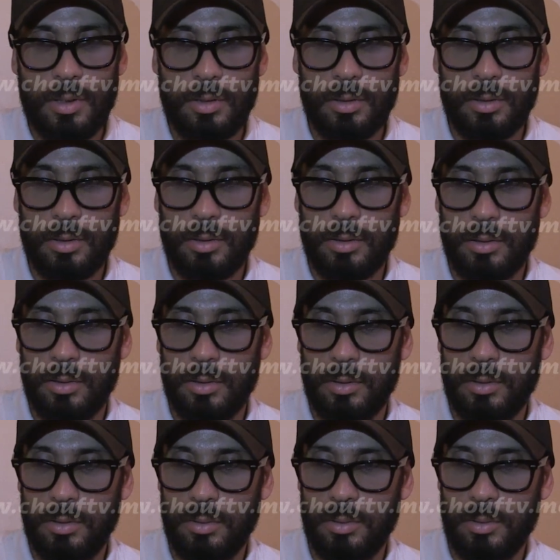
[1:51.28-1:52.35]

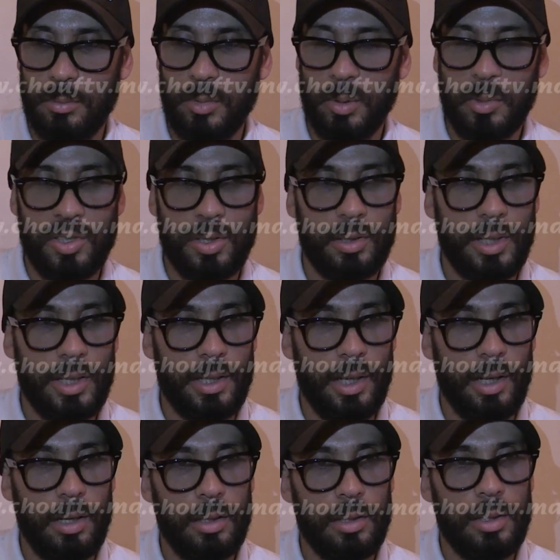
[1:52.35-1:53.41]
آه ما بغيتش
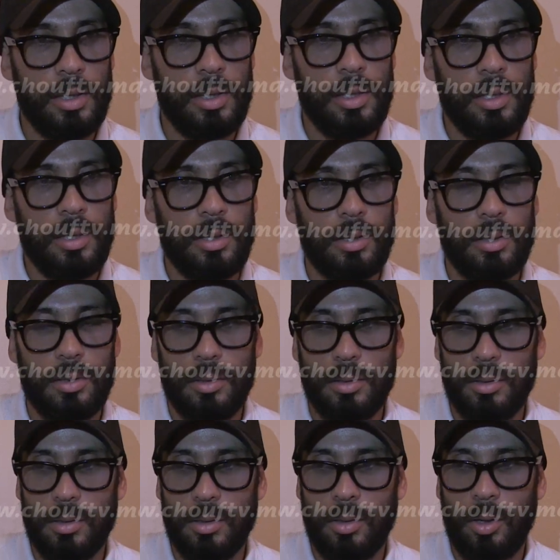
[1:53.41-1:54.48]
نضيعها
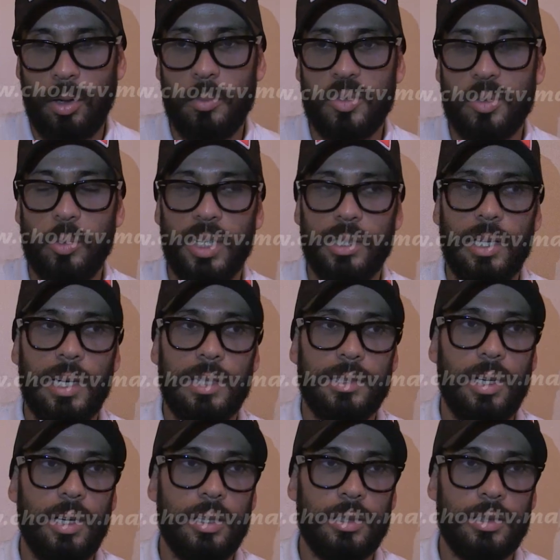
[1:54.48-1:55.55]
آه قمت بواحد
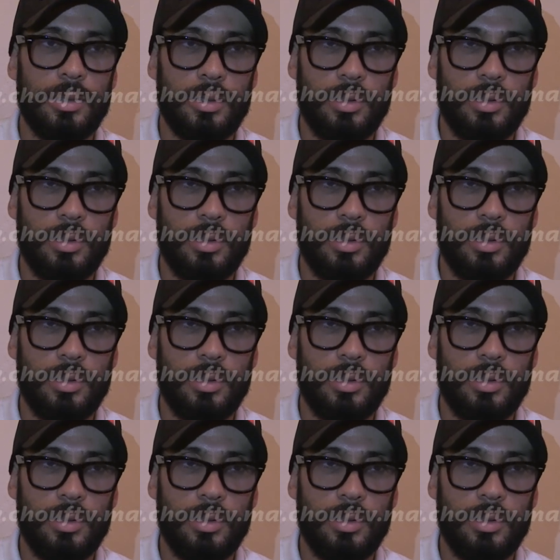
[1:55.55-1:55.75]
الاخطاء